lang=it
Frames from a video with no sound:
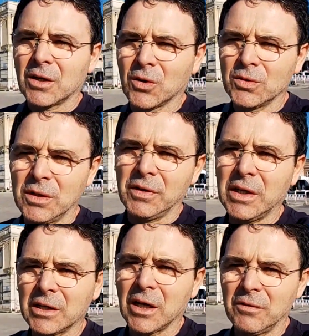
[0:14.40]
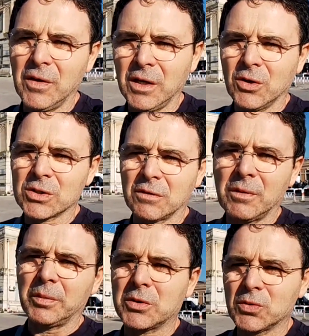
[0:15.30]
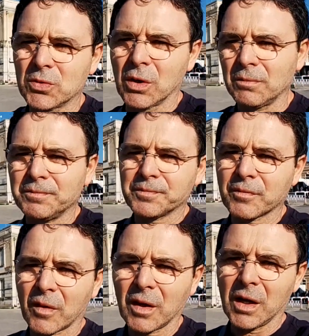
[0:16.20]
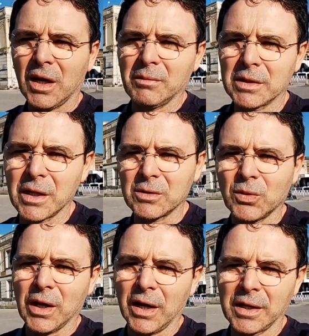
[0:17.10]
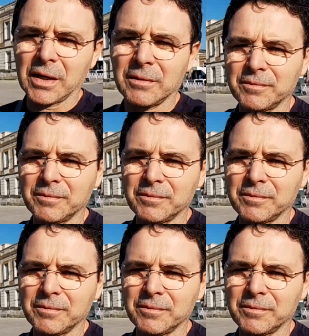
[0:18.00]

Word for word: condividete il video se vi è piaciuto e mettete un like.